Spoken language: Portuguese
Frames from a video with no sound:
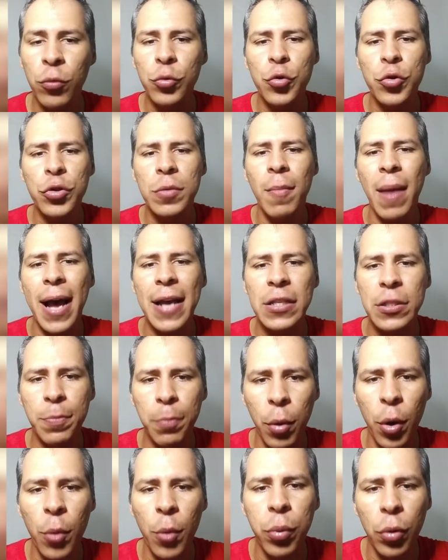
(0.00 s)
É um dos
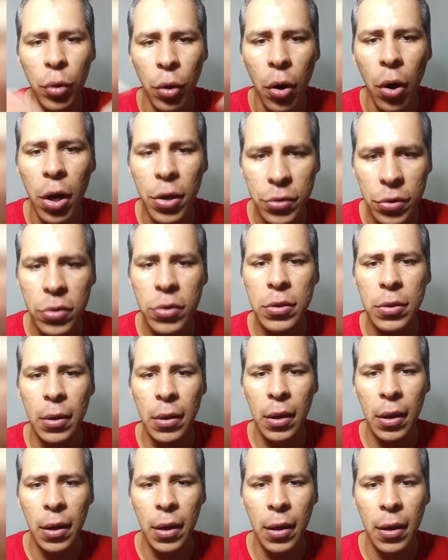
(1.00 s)
mais
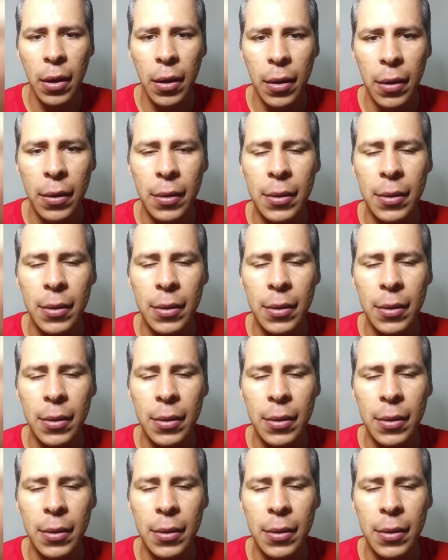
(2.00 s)
populosos,